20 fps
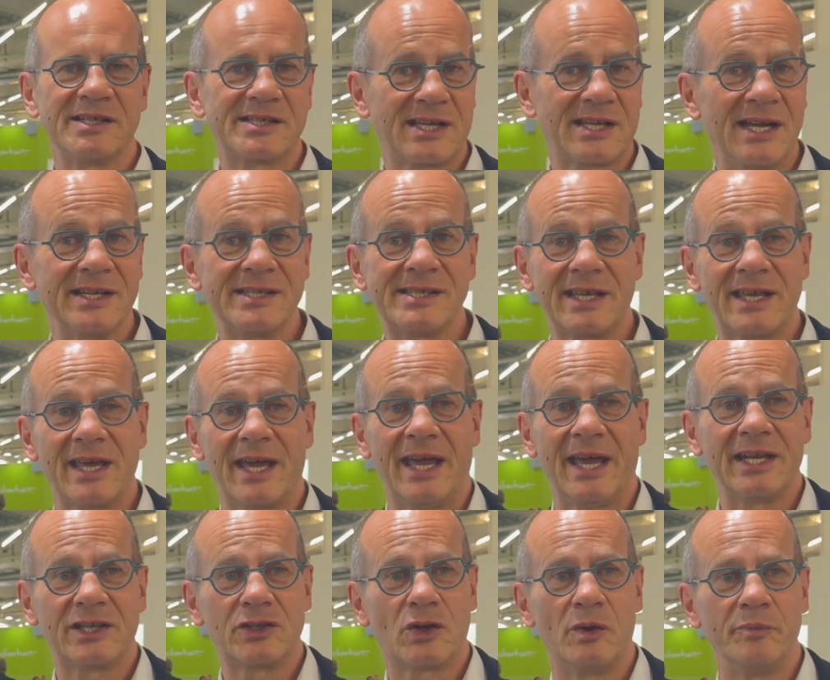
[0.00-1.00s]
Das ganze
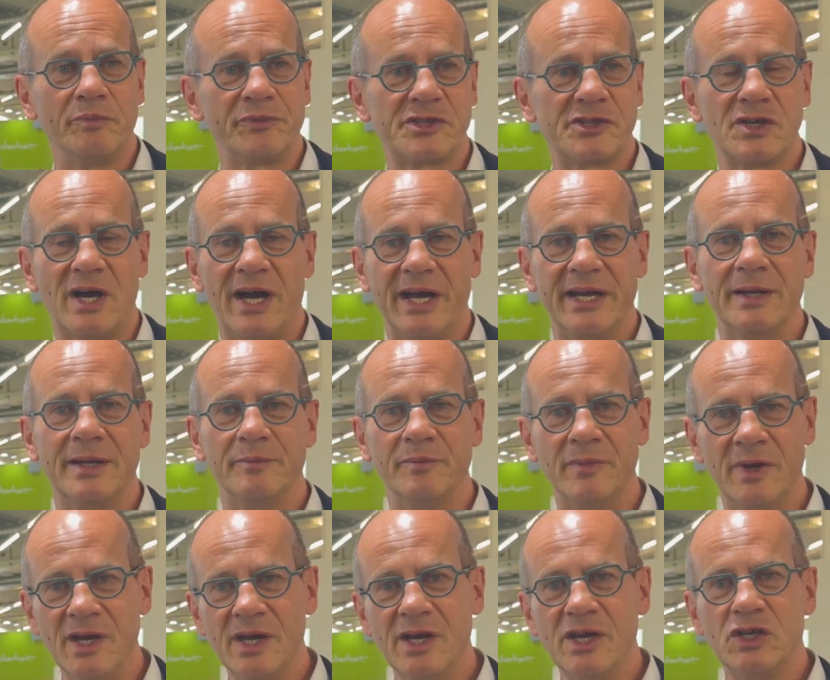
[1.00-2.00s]
Gerät kommt zu einem
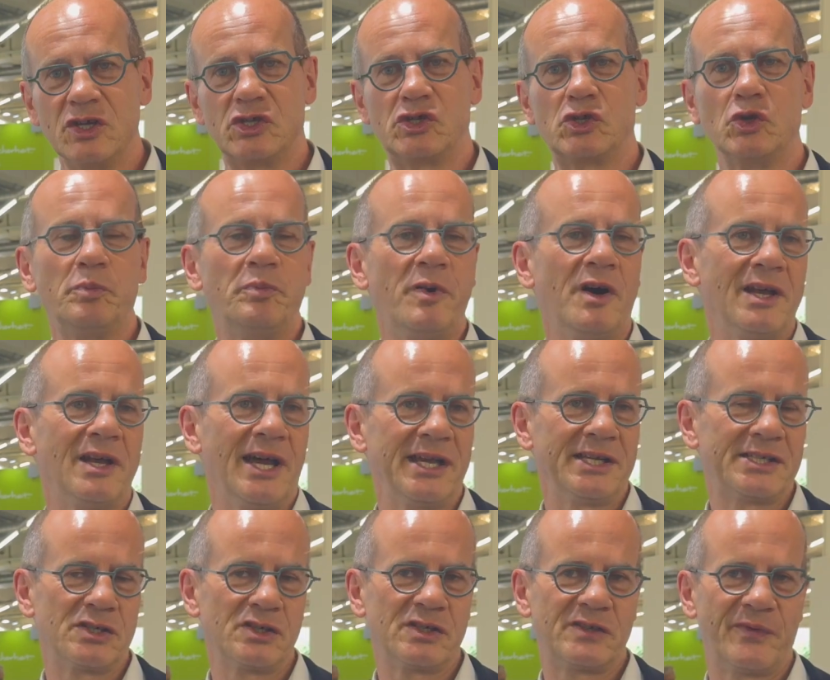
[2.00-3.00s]
super
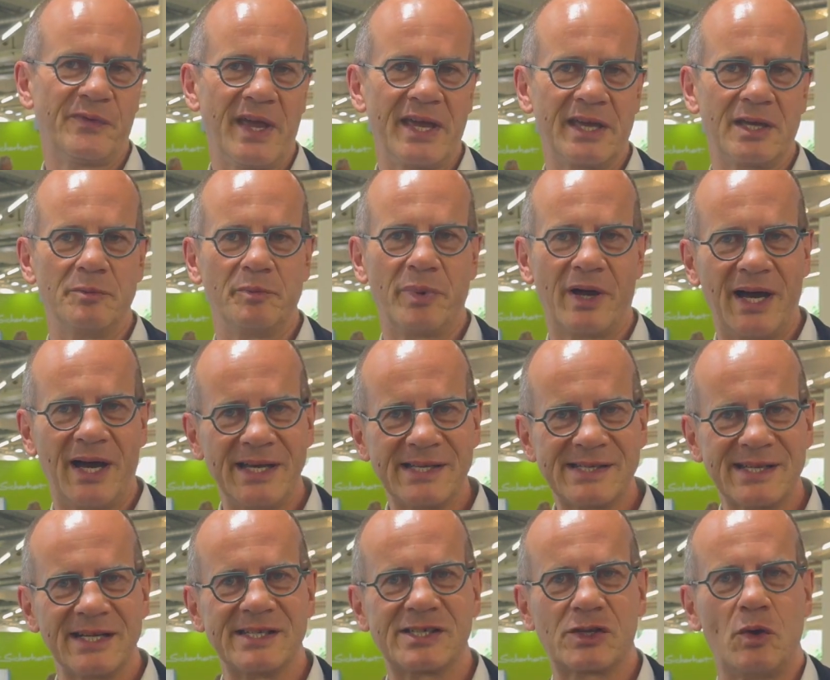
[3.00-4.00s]
leistungsfähigen
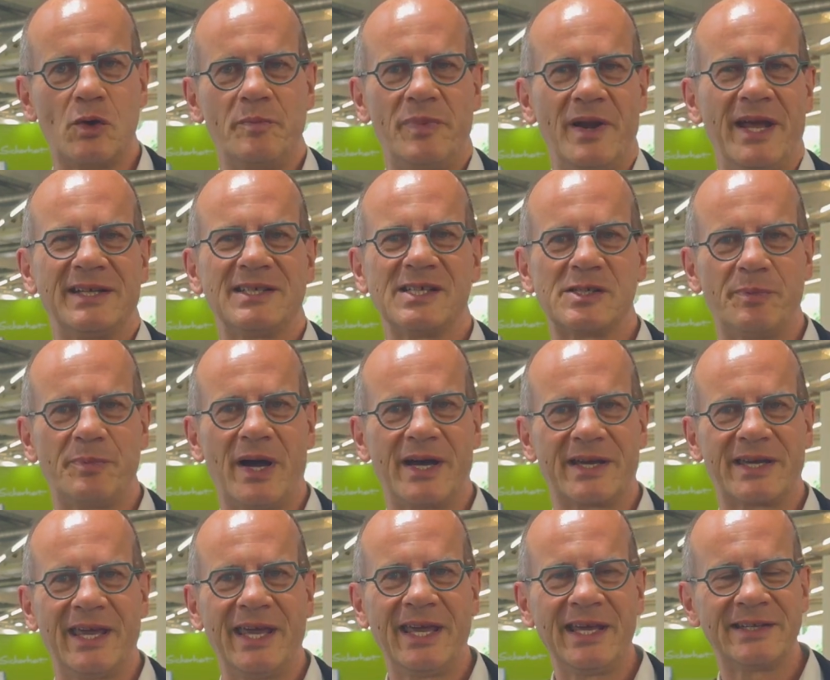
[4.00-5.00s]
Preis als komplettes
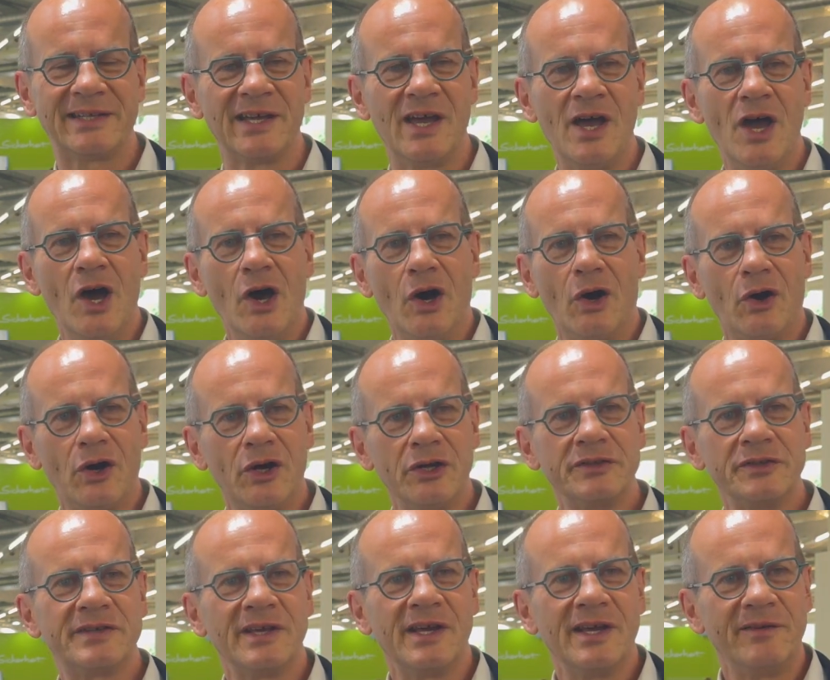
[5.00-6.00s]
Paket
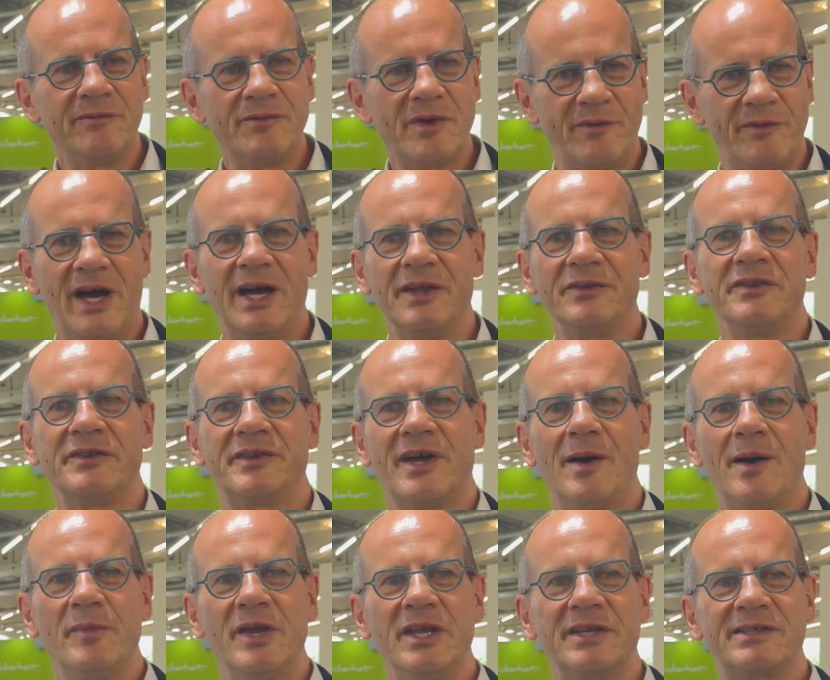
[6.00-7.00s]
und wir werden
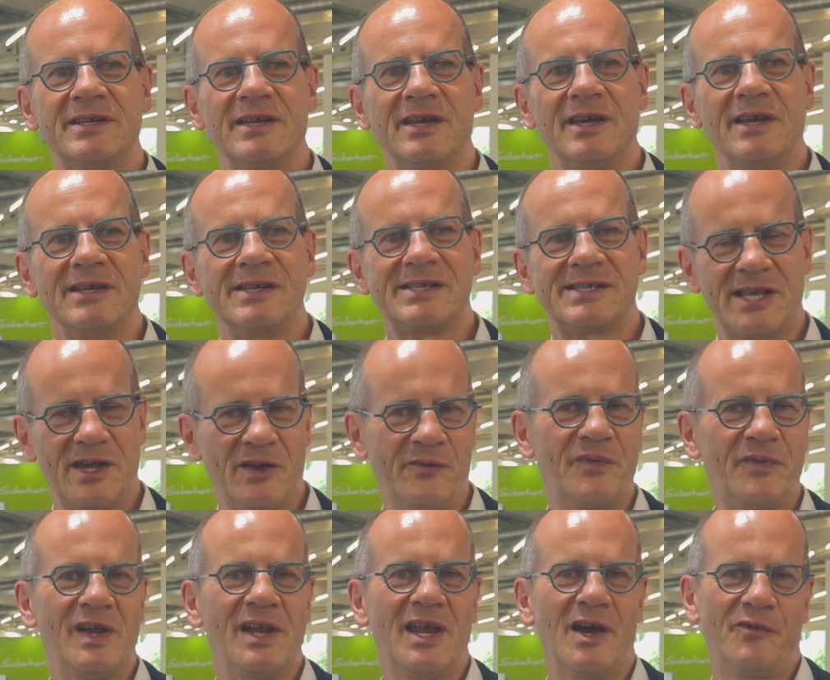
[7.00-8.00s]
damit sehr
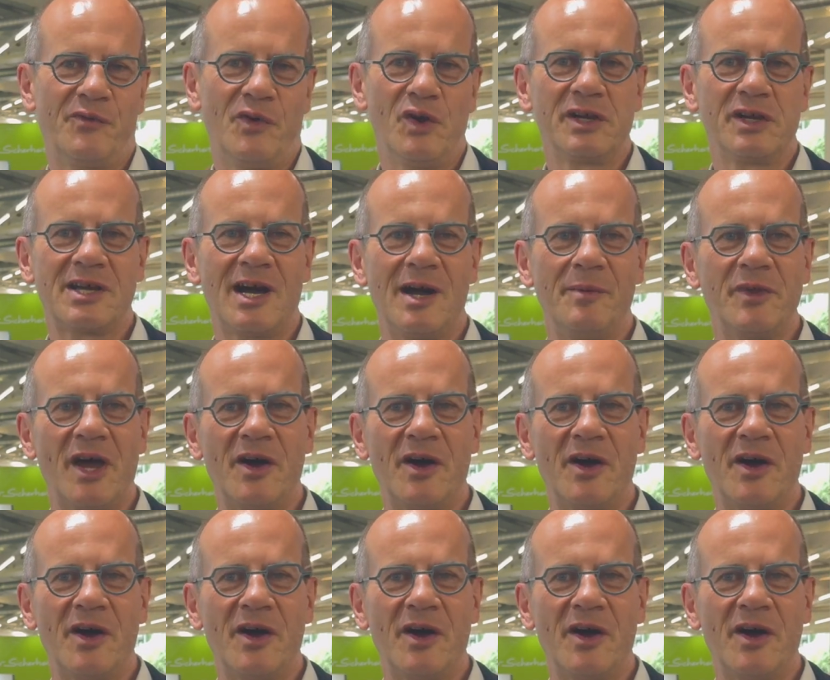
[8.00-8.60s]
viel Erfolg haben.